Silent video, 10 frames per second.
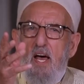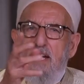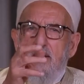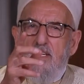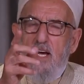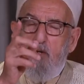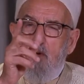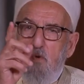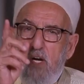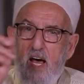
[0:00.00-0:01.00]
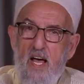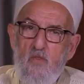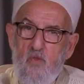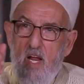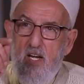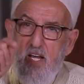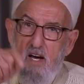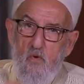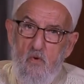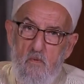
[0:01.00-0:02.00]
أن تكون أنت
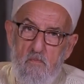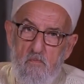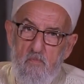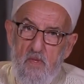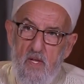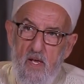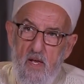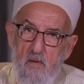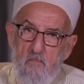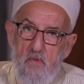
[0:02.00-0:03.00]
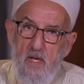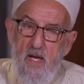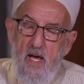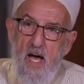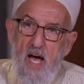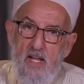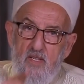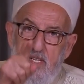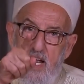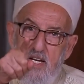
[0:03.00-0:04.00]
اليوم
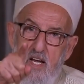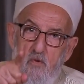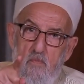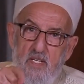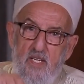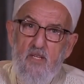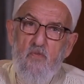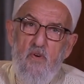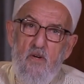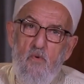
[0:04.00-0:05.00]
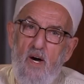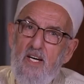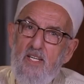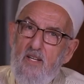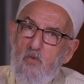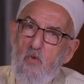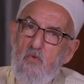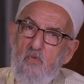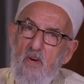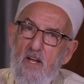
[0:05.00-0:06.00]
أنت اليوم تدفن وغدا
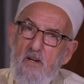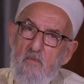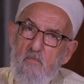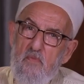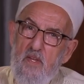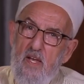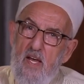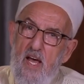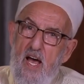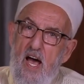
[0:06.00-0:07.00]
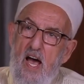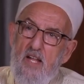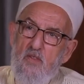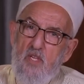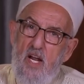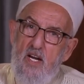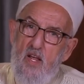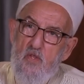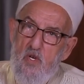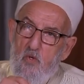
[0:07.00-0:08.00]
تدفن أنت
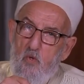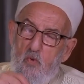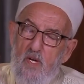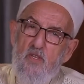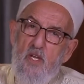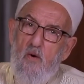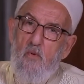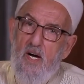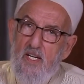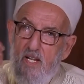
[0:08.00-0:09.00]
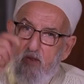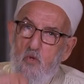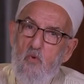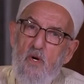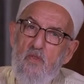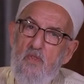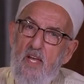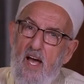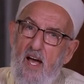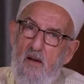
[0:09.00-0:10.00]
الذي تودع وغدا
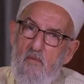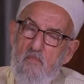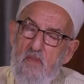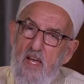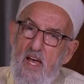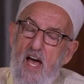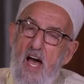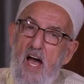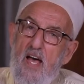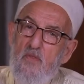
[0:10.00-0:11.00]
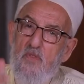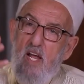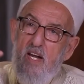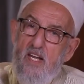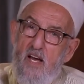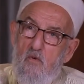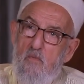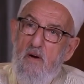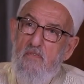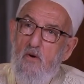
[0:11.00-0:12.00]
تودع أنت
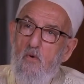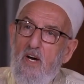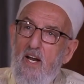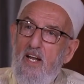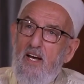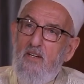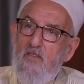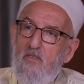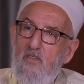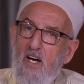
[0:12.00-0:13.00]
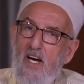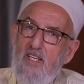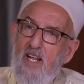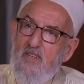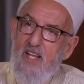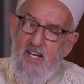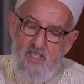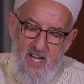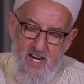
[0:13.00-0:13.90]
اليوم فوق الأرض غدا تحت